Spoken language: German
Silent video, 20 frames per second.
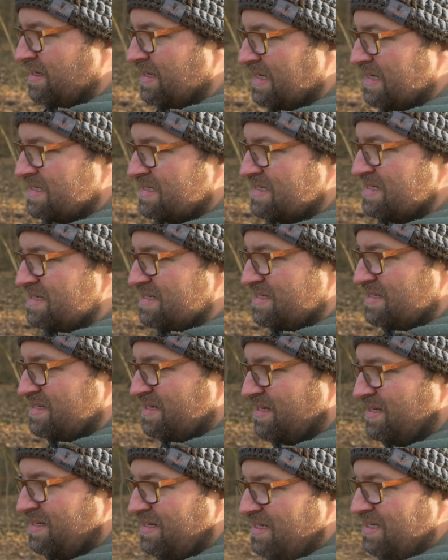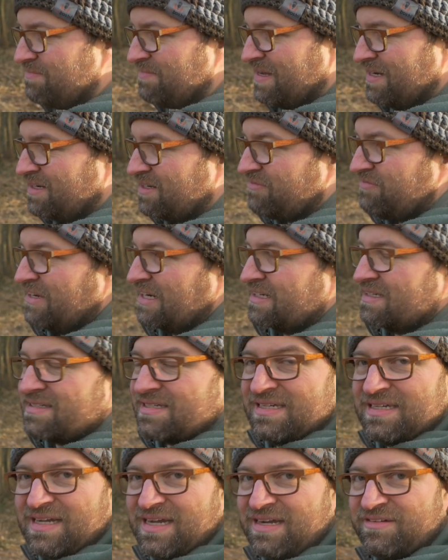Es ist im
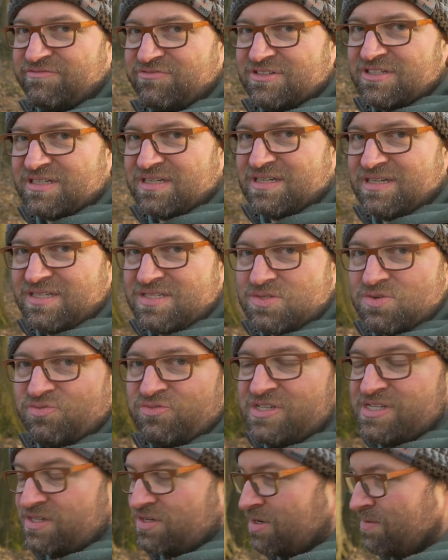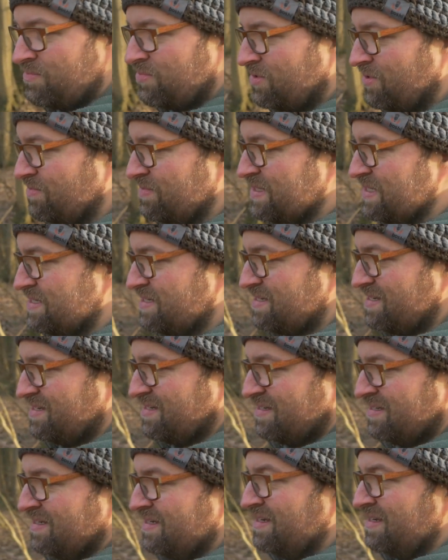Endeffekt einfach zu viel Kompromiss,
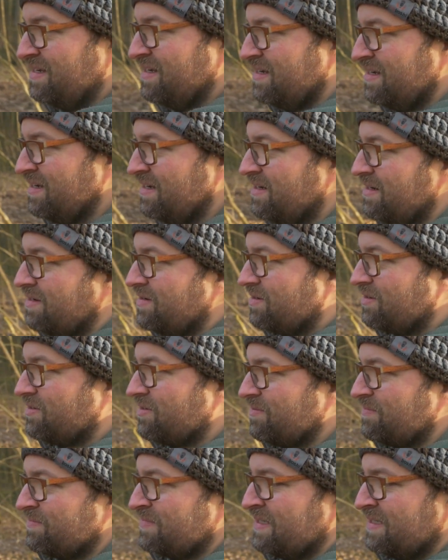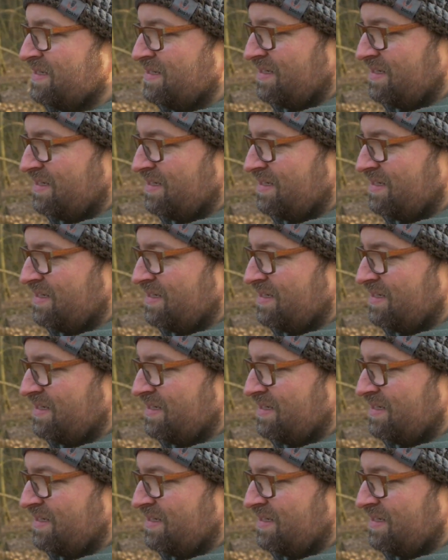um